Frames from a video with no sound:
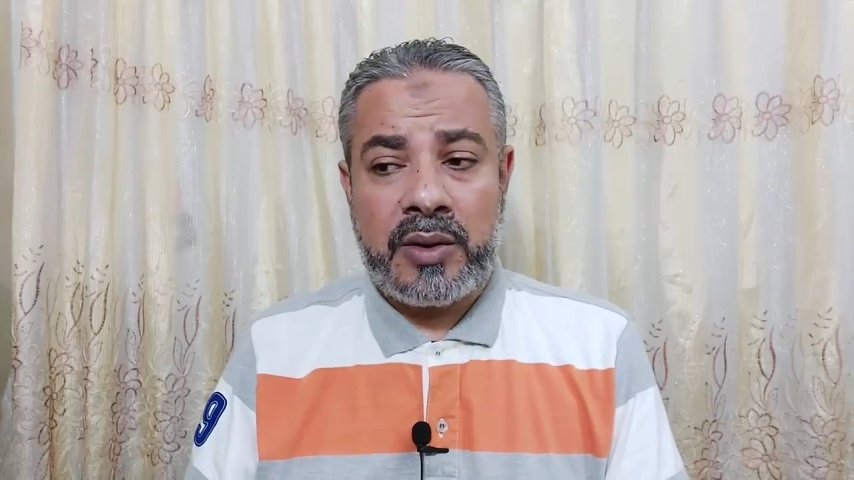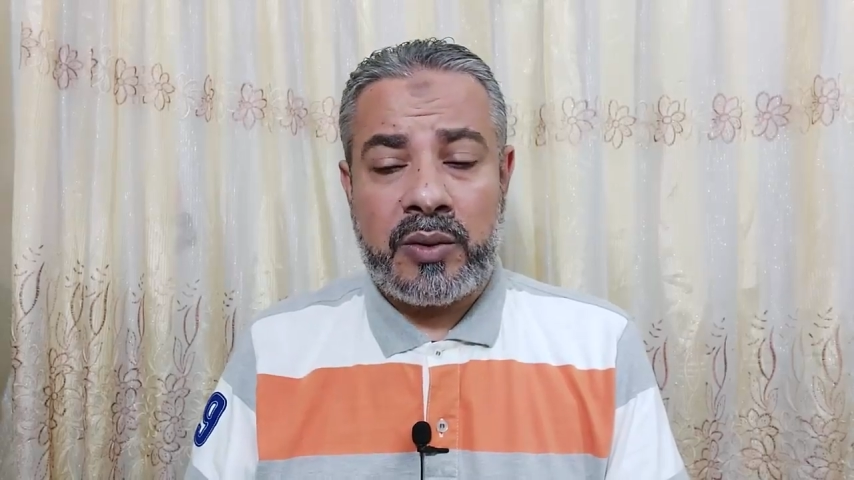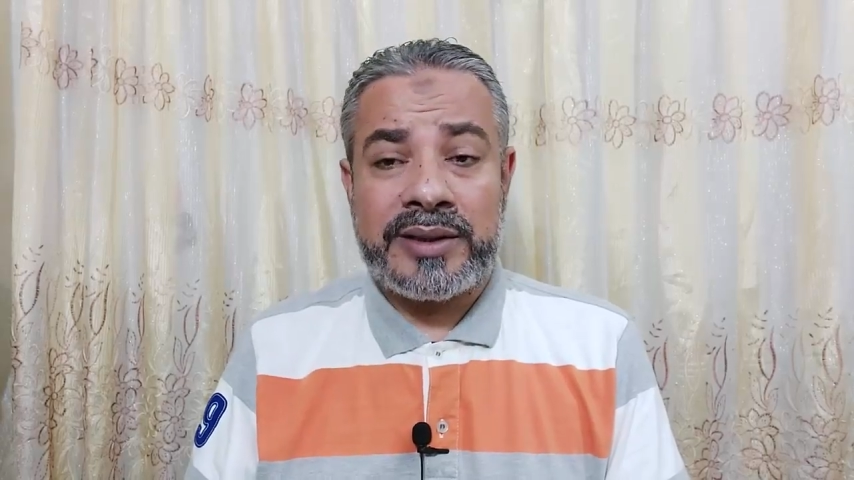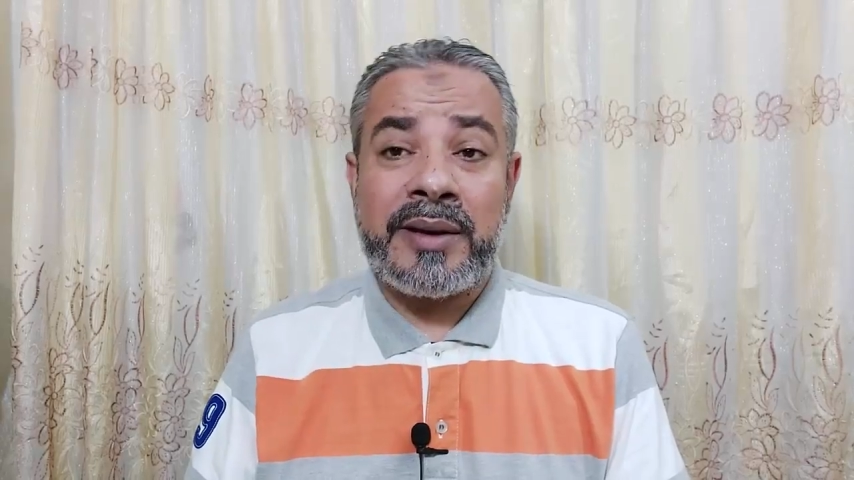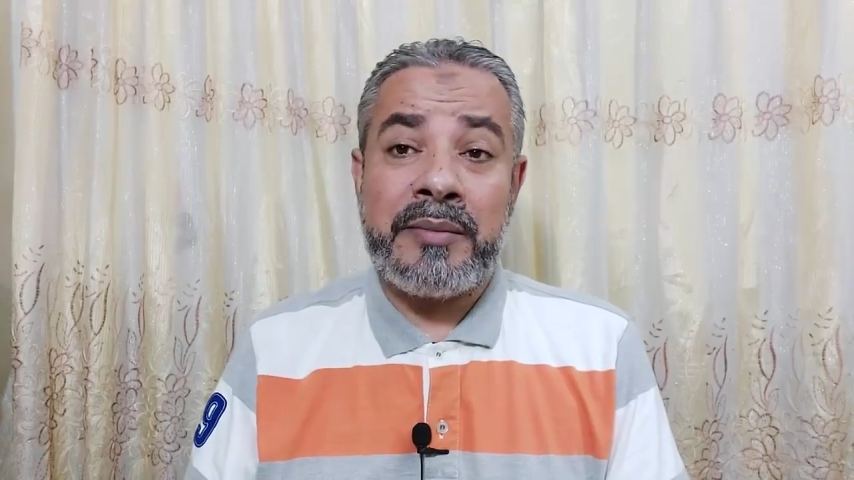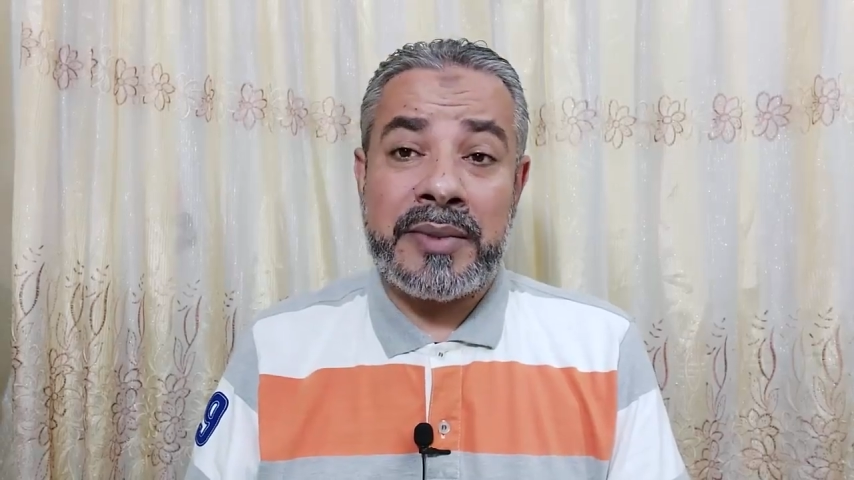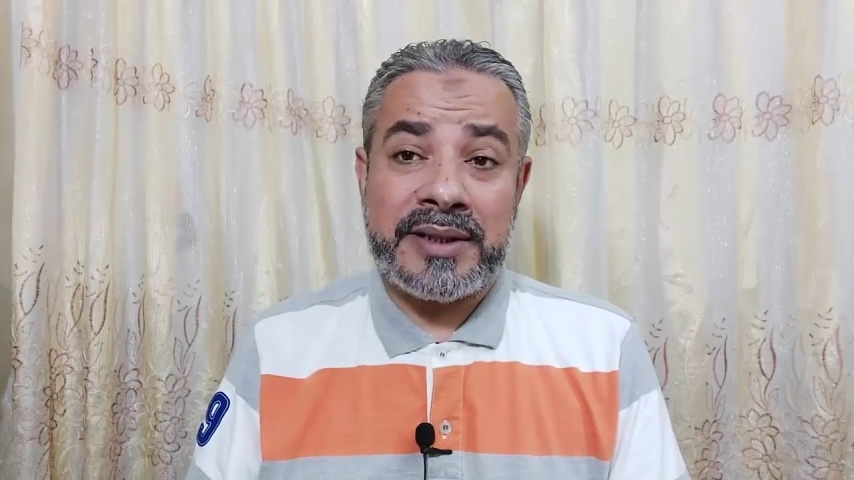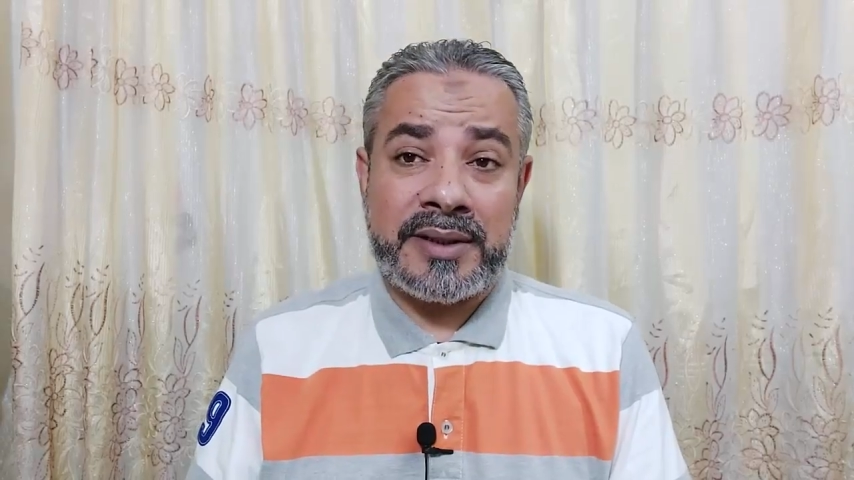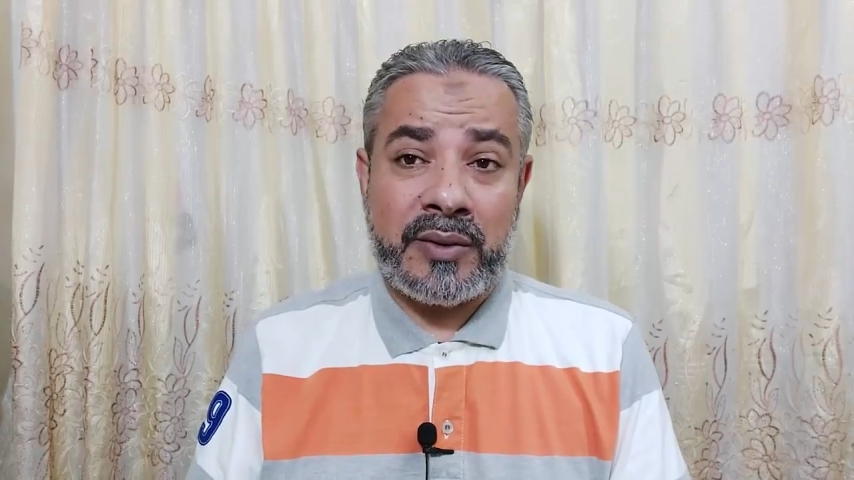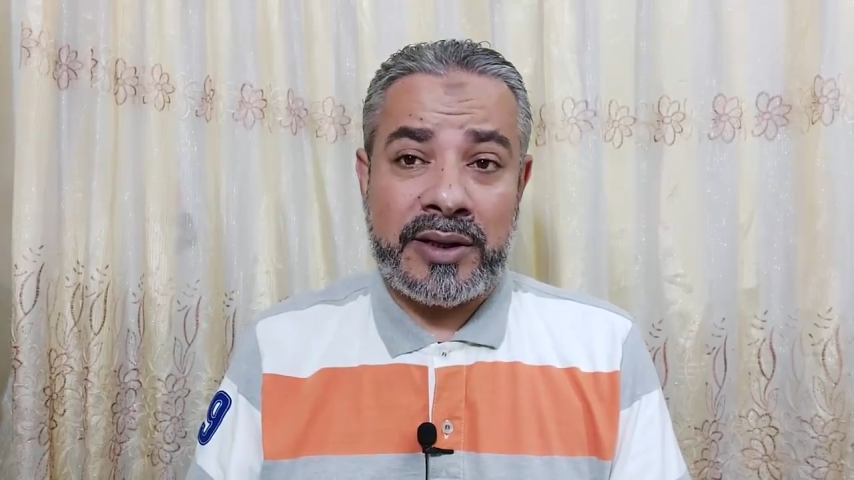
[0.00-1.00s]
وتم
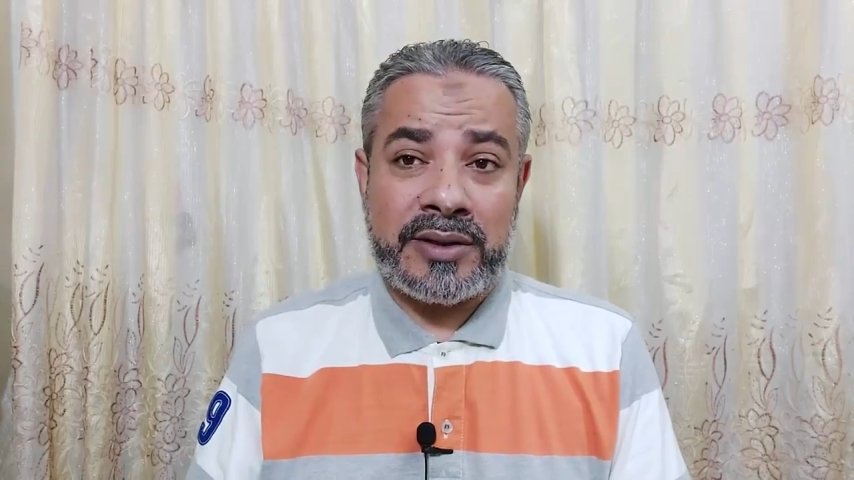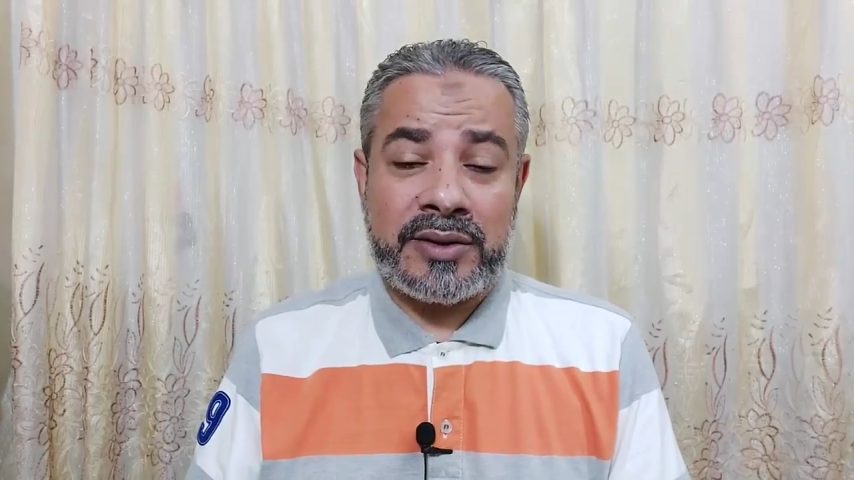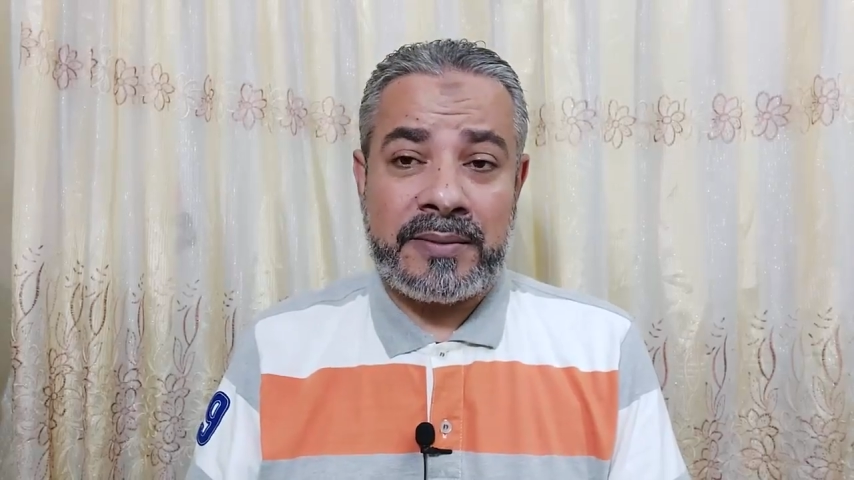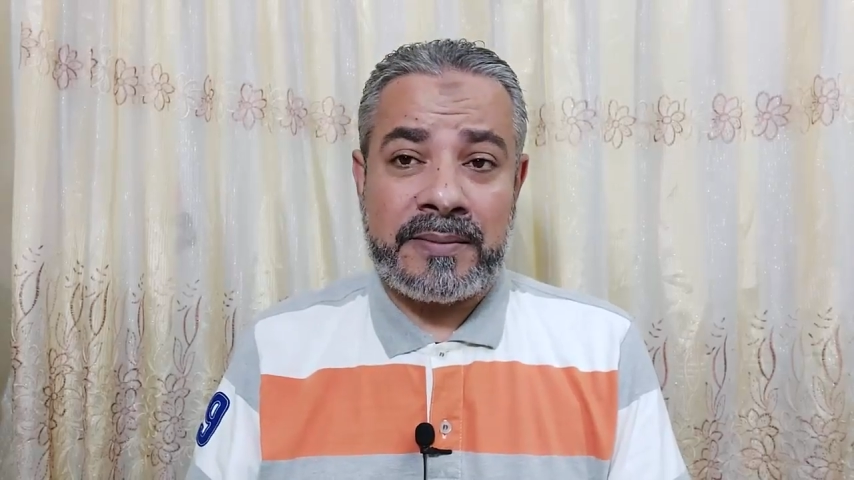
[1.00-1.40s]
الزواج